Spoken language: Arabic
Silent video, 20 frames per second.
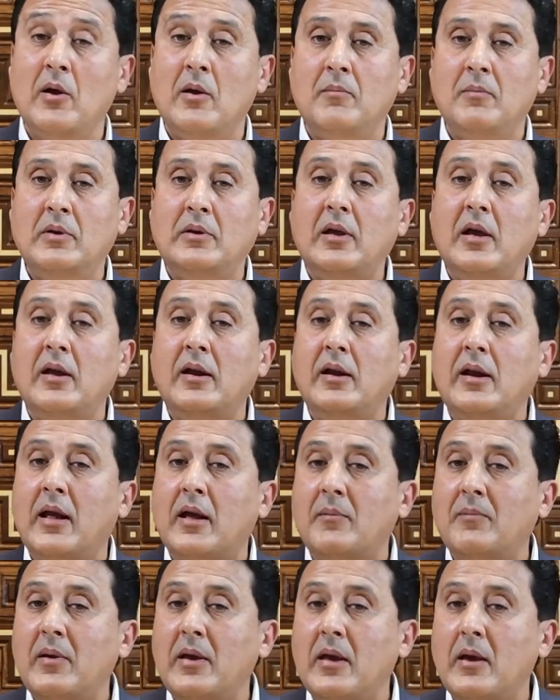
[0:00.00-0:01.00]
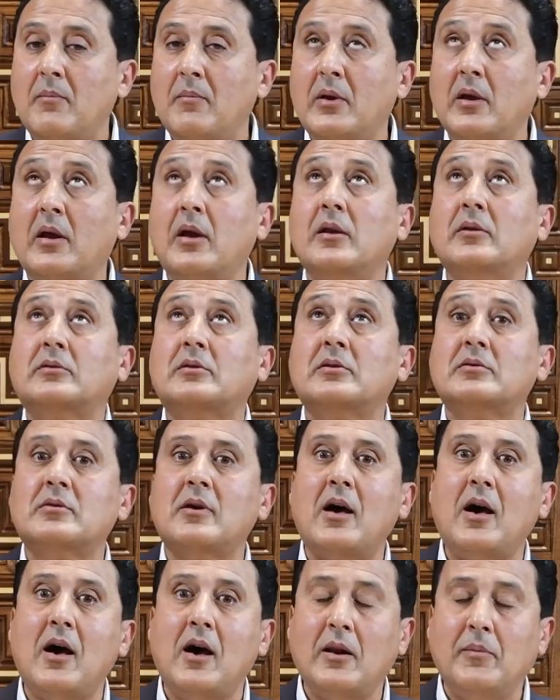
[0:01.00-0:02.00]
بتقري الاجبيه من غير
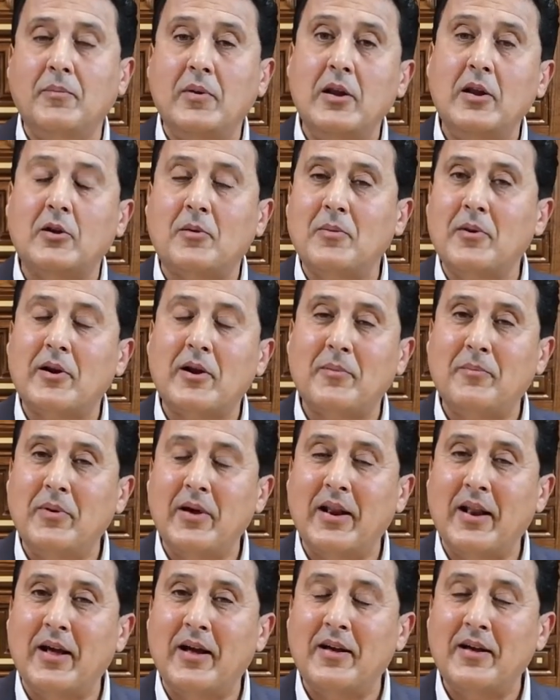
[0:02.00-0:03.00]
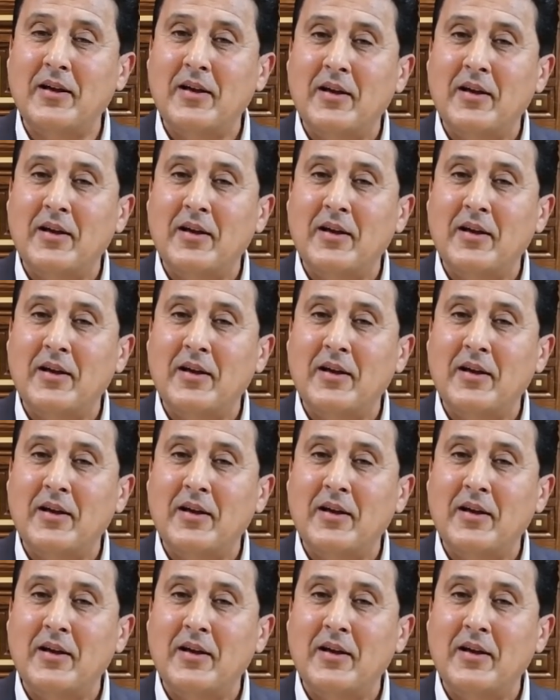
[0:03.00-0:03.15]
اتصال بينك وبين ربنا